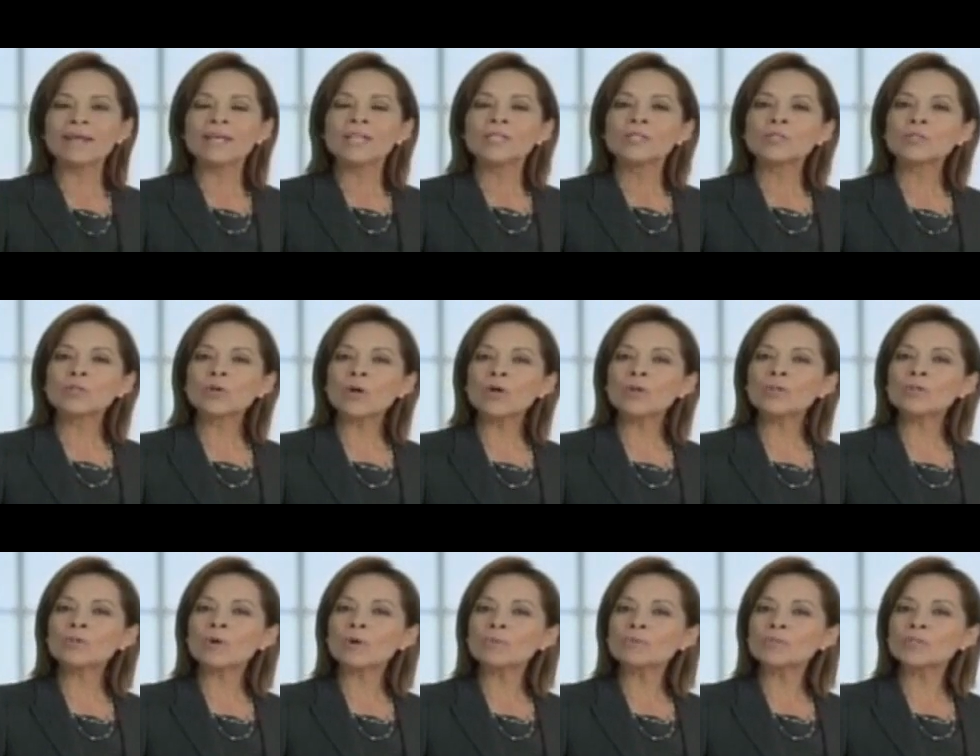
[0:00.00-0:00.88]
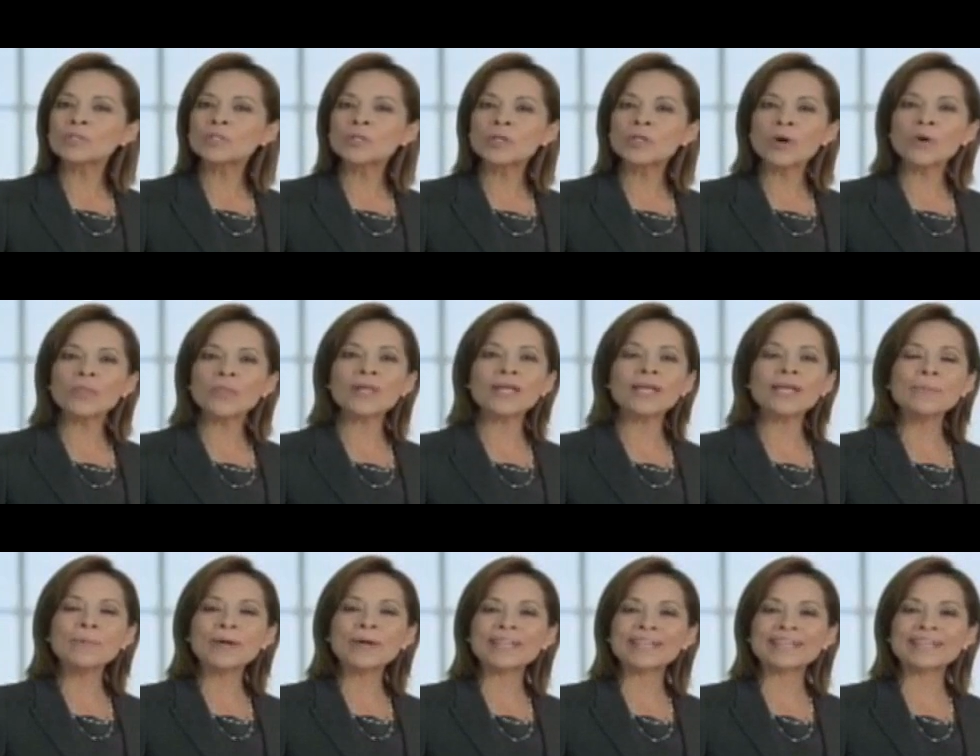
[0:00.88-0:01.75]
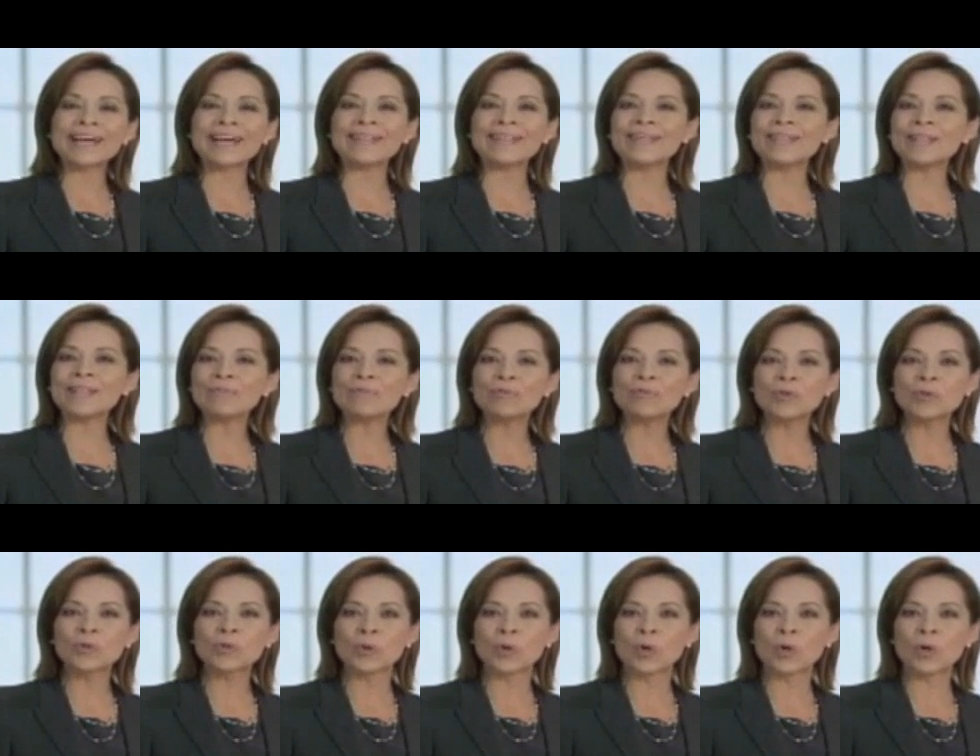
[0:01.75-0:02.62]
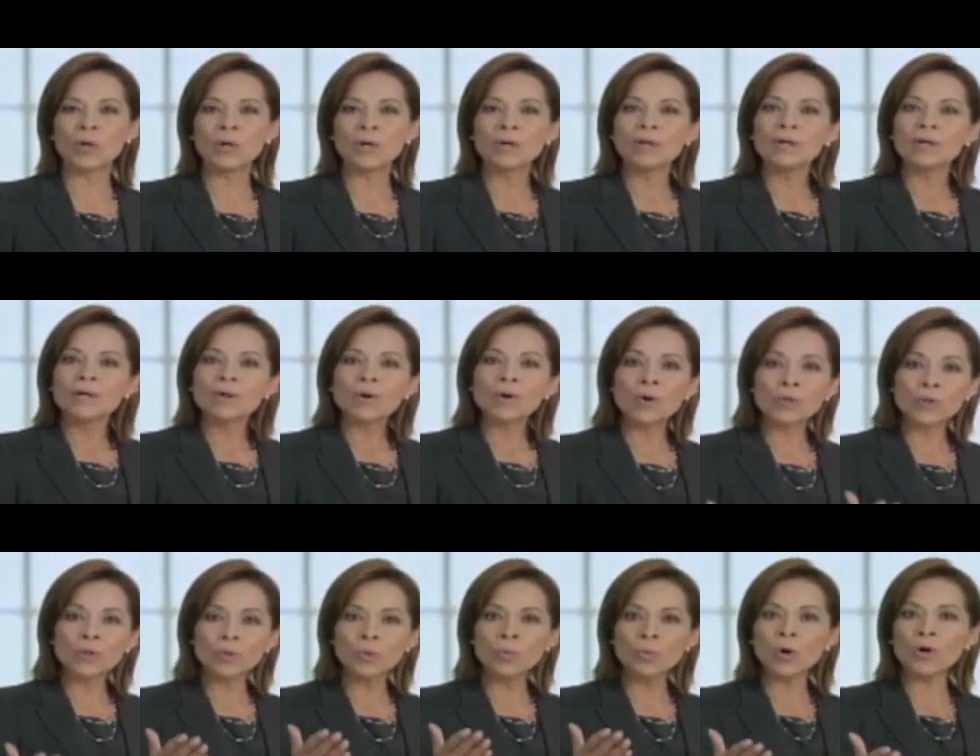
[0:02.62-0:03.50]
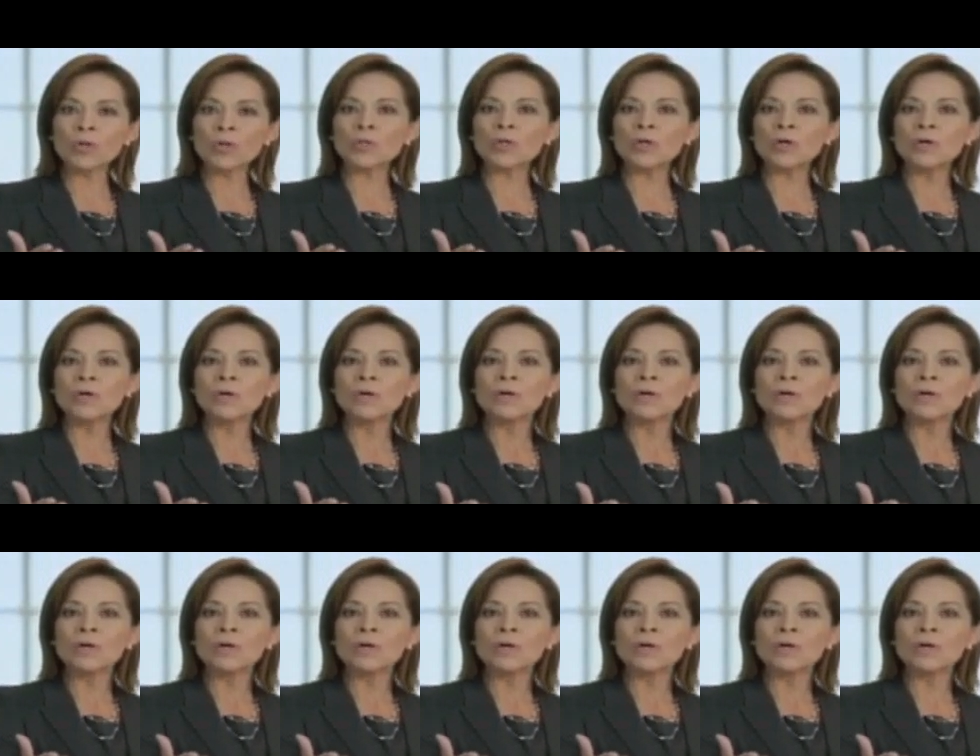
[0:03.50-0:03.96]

un spot en contra de Andrés Manuel López Obrador. Con una duración de 30